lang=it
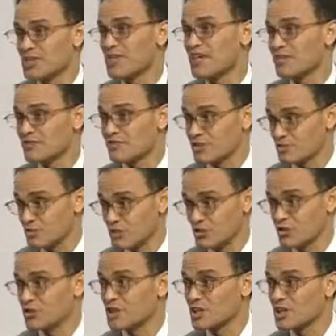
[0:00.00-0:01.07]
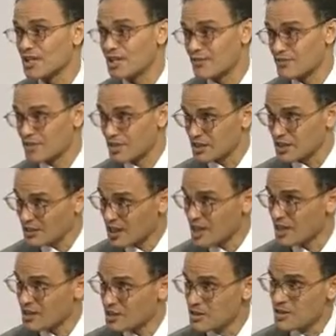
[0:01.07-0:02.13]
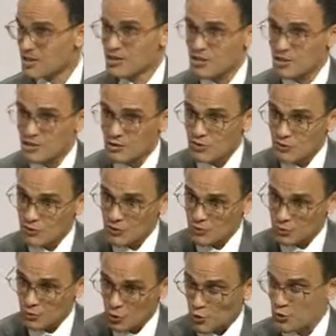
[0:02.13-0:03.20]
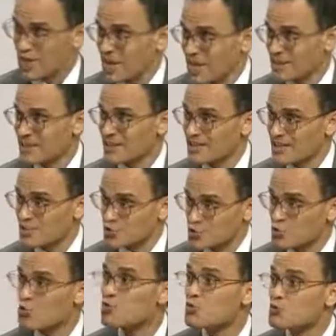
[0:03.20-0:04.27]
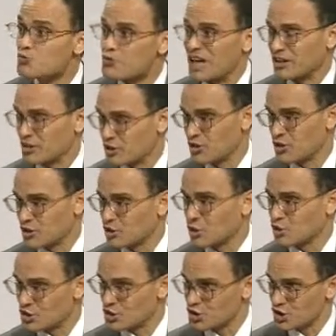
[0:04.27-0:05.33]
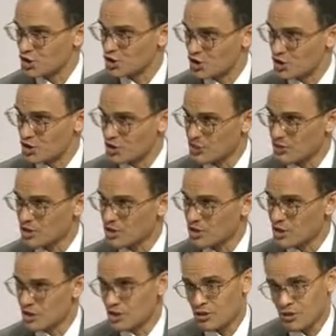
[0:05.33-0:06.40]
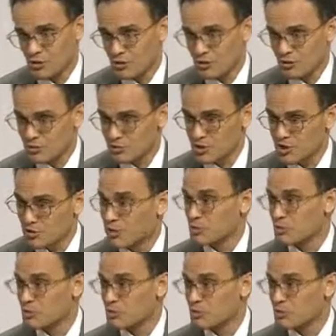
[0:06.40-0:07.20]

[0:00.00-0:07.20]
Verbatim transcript: di affermazione della verità fondata su fatti oggettivi. Io, come dire, di